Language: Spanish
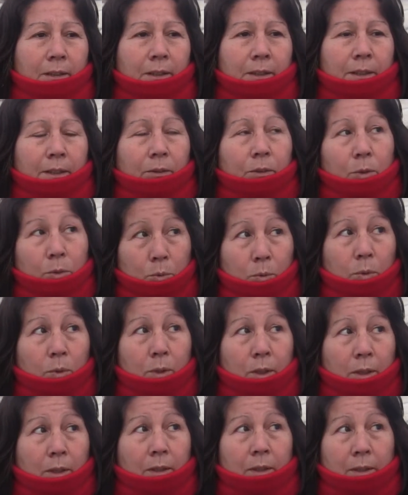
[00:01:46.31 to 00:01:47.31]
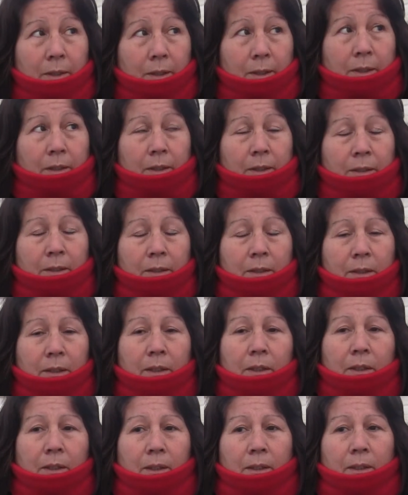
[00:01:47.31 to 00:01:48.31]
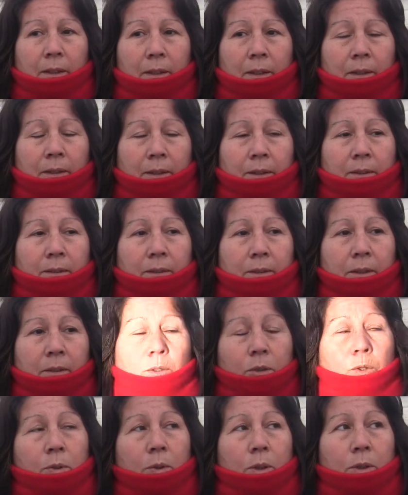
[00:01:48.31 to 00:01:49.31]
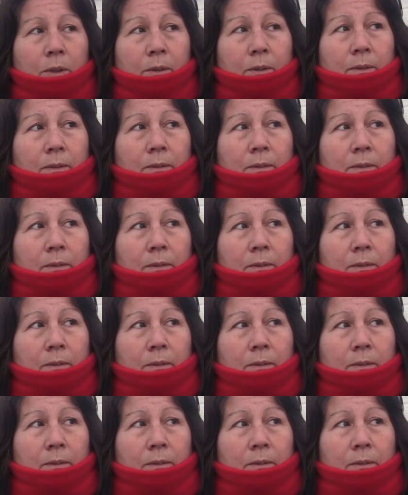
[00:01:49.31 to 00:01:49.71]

trayendo azul de... de y con su...